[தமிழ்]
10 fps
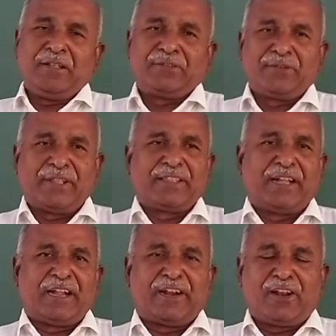ஸோ அந்த
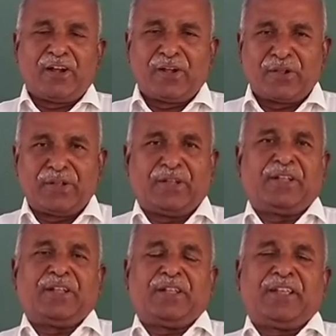அனலாக்
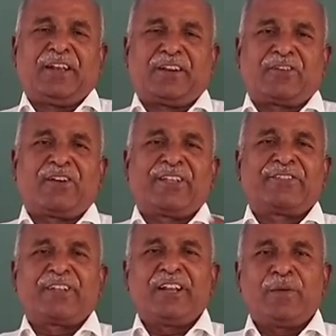
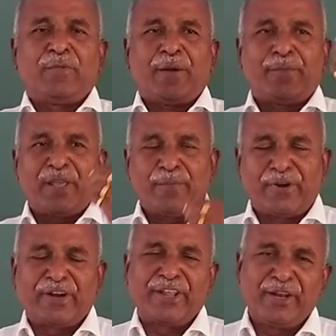எலக்ட்ரானிக்ஸ்க்கு நம்ம அப்ளை
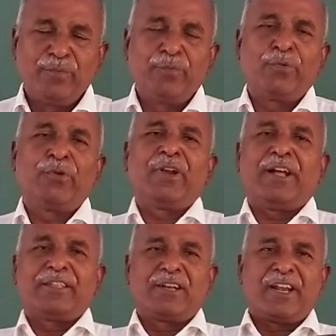பண்ணுற இன்புட்
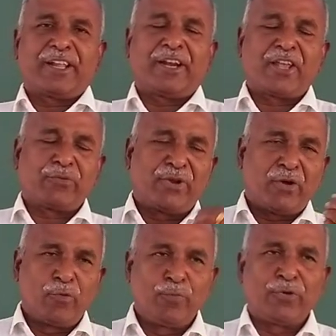அதனால் கிடைக்கக்கூடிய
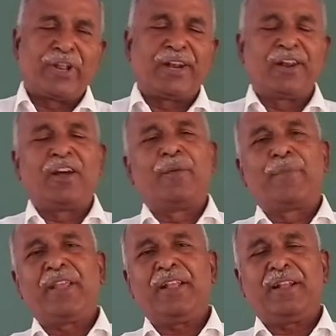அவுட்புட்
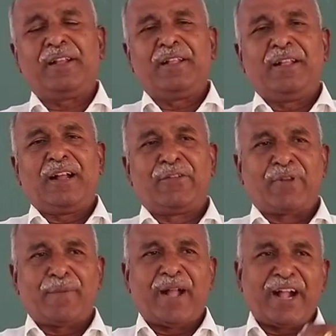எல்லாமே
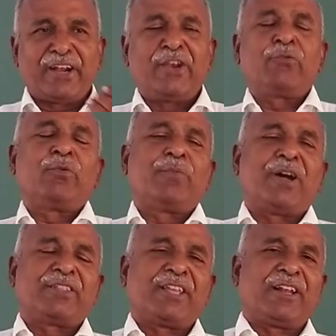அதனுடைய மேக்னிடியூட்
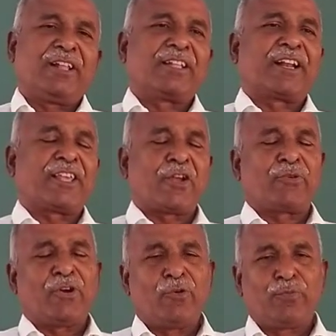பார்த்தீங்கன்னா அந்த
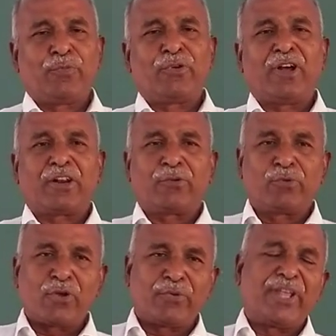கிடைக்கக்கூடிய அவுட்புட் அவர்
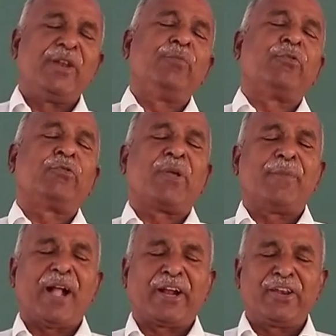கொடுக்கக்கூடிய இன்புட்டுடைய
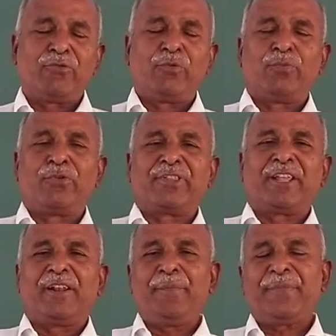மேக்னிடியூட்
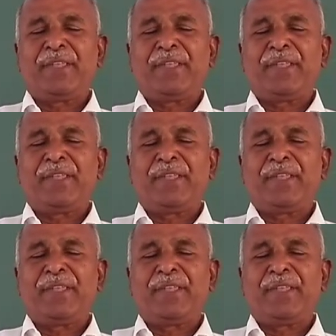பார்த்தீங்கன்னா